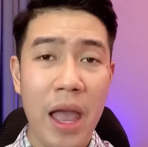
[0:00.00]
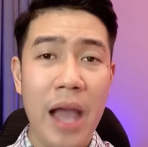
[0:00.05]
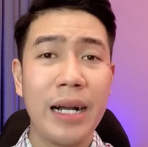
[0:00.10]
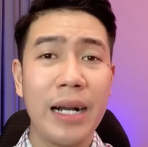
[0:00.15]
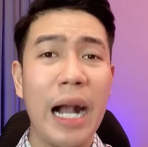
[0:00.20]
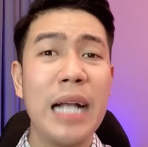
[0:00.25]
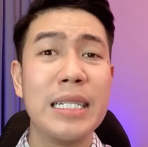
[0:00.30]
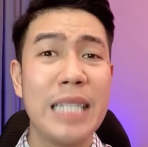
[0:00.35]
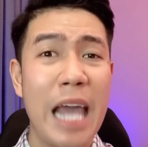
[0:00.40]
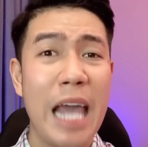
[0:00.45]

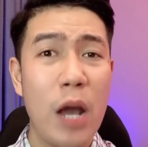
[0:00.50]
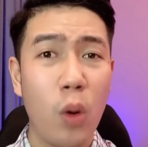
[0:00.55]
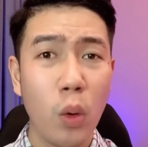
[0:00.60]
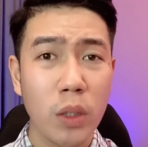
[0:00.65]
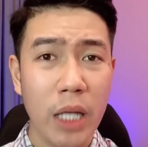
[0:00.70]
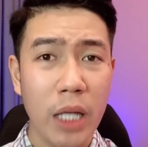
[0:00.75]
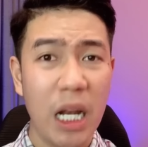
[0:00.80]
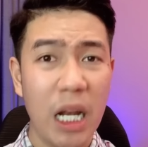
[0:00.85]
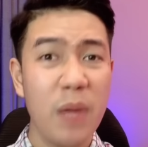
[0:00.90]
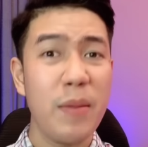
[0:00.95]
cái xe của
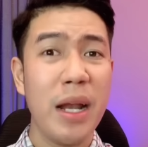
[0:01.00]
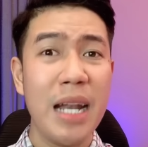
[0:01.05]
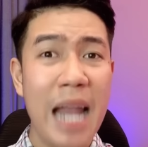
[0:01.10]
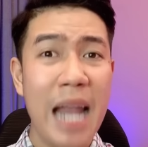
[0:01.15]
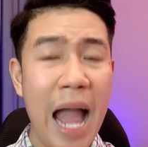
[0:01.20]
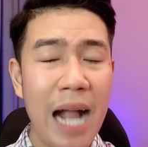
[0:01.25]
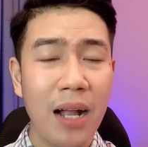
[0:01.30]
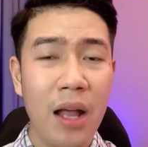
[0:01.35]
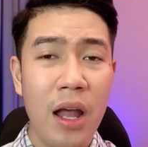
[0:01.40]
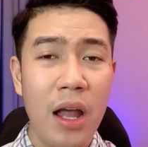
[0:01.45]
chị nó bị
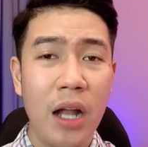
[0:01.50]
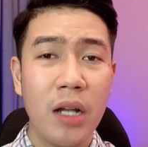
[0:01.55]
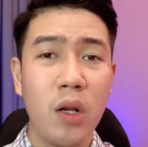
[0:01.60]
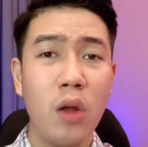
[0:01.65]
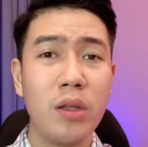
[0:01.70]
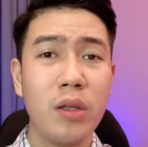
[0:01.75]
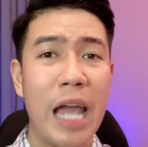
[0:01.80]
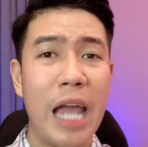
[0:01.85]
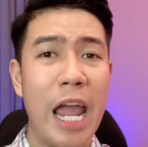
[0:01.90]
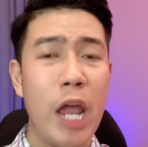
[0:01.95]
lát Nó
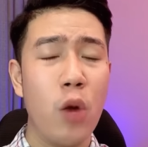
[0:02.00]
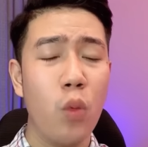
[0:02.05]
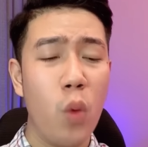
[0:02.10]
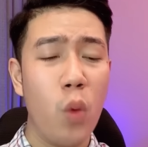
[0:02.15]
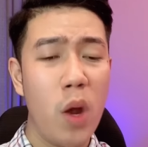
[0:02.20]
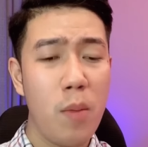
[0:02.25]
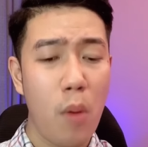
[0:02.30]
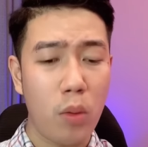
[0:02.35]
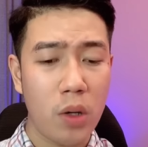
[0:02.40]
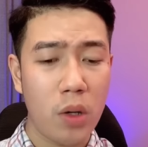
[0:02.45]
chạy
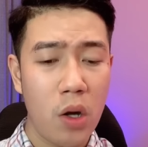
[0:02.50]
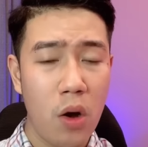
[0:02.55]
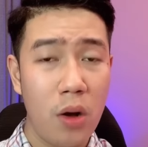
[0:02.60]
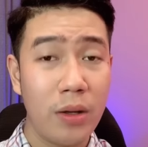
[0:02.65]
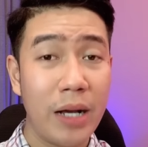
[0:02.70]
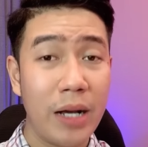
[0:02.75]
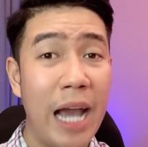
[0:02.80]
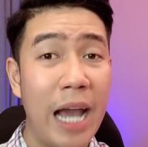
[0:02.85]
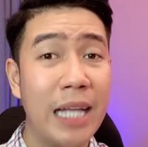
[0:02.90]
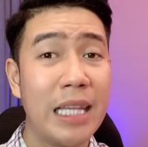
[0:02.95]
nguyên một đường
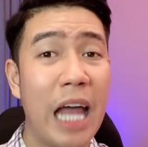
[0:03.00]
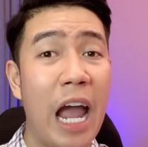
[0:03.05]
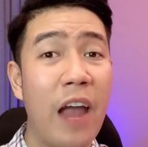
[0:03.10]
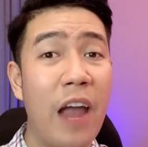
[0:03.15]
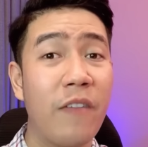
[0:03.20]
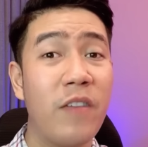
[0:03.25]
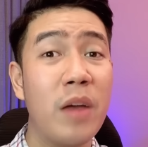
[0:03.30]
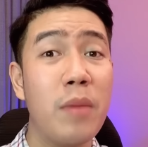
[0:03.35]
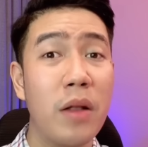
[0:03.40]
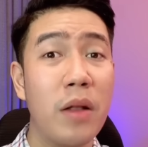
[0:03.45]
ngay tại
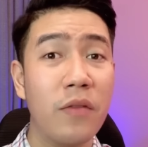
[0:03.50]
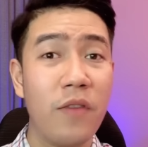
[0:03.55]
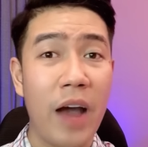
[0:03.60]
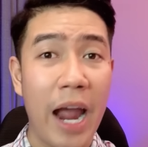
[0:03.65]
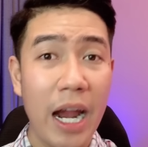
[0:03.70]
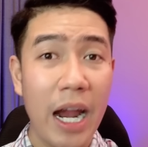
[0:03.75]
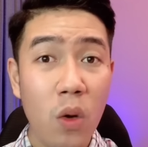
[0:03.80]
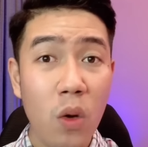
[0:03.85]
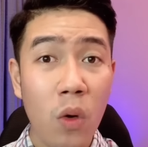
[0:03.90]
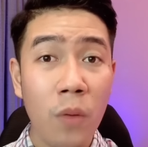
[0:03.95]
phía bên
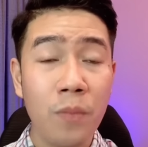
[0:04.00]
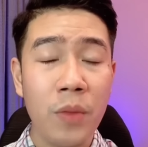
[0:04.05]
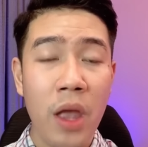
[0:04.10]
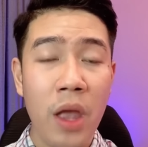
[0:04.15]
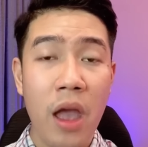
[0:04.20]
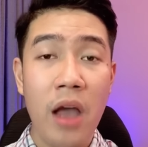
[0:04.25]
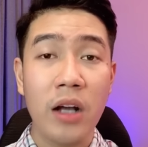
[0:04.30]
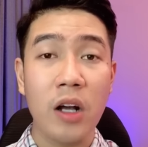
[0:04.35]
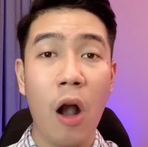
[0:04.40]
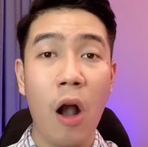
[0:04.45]
phải luôn
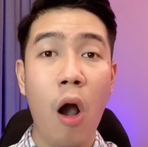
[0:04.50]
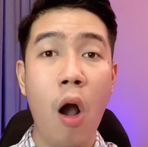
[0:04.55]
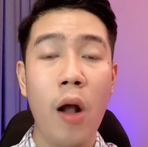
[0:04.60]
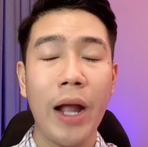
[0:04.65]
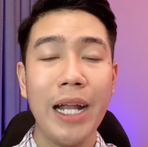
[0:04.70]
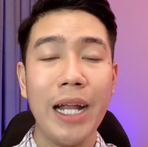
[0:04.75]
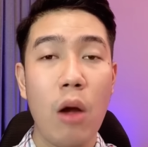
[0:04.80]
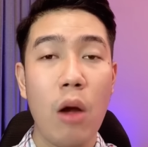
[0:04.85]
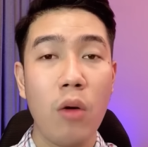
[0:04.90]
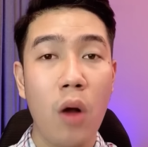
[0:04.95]
còn cái
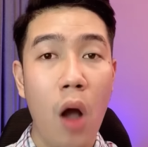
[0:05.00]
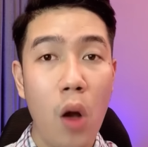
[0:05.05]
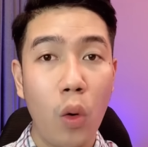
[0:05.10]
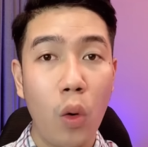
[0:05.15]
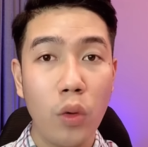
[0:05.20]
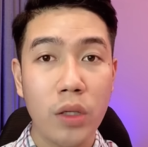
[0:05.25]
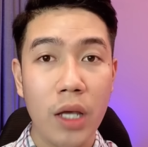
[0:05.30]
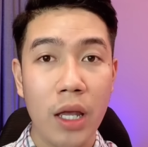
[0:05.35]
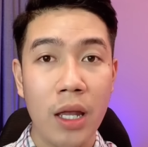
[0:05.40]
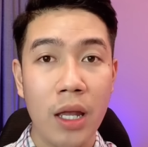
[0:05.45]
đầu gối của
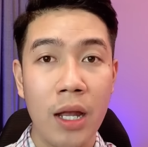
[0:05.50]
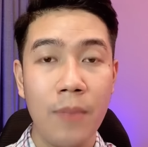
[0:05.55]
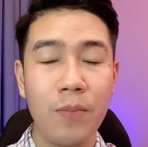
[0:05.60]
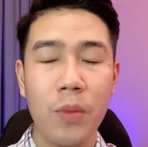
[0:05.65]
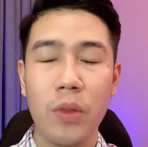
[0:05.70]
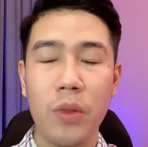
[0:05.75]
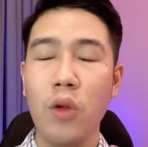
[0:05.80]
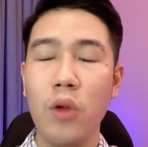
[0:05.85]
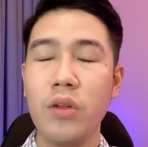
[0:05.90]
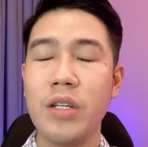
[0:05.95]
chị
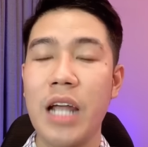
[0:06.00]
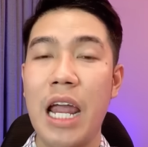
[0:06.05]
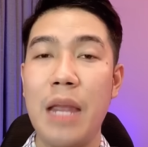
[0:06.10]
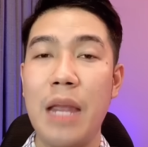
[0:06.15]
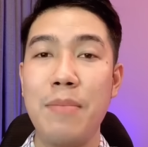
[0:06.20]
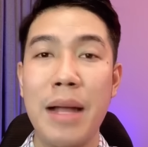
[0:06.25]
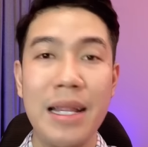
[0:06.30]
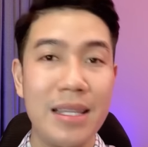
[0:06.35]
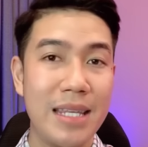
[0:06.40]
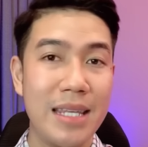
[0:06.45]
nó trầy
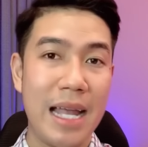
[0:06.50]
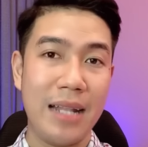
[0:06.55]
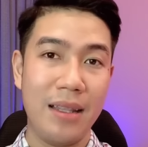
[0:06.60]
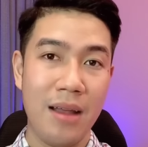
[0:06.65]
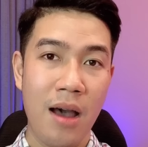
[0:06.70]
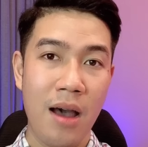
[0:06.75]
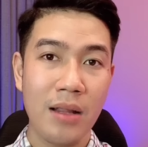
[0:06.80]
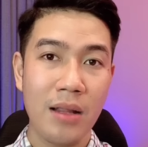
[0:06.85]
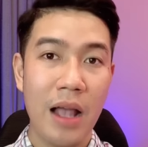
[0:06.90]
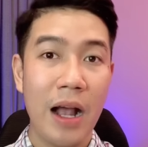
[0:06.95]
banh chành
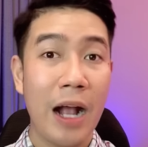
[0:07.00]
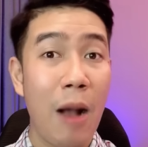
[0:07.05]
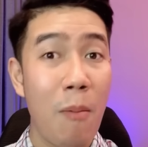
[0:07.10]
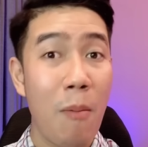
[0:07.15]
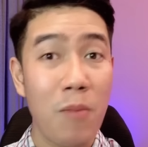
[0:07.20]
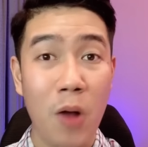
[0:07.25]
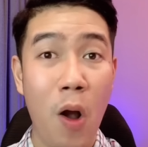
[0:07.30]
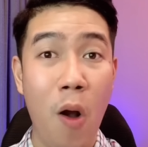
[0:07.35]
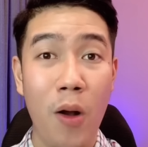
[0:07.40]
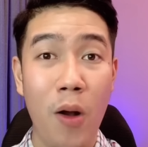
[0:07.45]
hết, không
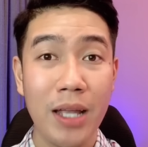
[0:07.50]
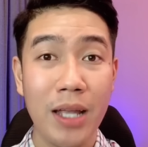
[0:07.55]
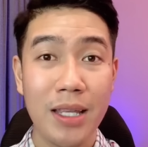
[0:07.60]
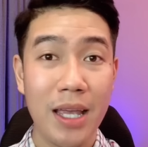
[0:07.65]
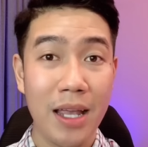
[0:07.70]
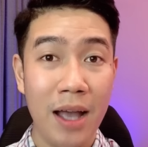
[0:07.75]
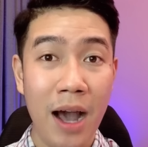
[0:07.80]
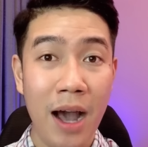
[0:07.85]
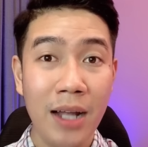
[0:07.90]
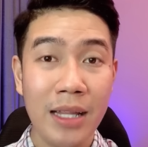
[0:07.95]
còn cái gì
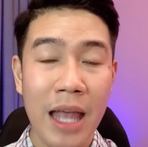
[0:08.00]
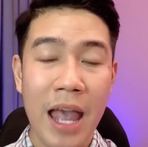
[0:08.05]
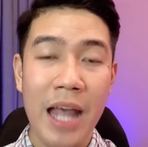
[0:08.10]
hết.